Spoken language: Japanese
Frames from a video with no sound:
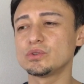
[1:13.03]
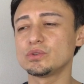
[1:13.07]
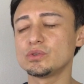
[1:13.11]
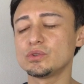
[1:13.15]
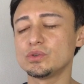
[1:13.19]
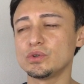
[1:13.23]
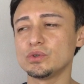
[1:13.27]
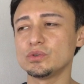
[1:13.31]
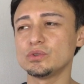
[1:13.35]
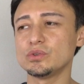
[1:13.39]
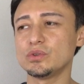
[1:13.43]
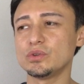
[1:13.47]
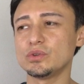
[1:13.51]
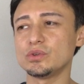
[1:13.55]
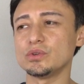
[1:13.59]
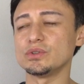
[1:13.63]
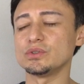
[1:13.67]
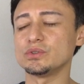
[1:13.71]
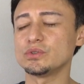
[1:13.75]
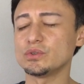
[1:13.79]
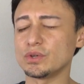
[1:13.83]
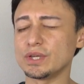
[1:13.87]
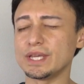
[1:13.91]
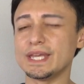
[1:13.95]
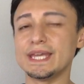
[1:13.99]
と
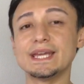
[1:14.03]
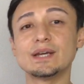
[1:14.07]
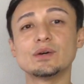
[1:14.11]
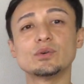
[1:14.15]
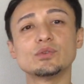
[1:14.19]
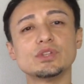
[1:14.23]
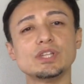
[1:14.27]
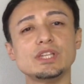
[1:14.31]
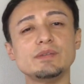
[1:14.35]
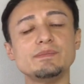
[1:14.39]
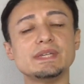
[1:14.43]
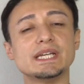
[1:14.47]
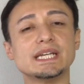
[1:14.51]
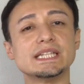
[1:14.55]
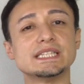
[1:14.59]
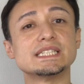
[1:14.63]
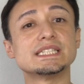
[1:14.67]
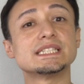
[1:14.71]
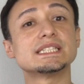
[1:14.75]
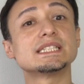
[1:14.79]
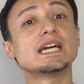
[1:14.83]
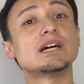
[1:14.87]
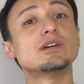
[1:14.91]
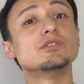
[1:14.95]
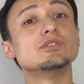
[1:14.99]
英語の意味が違
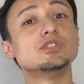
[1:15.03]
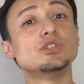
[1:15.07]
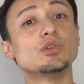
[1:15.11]
う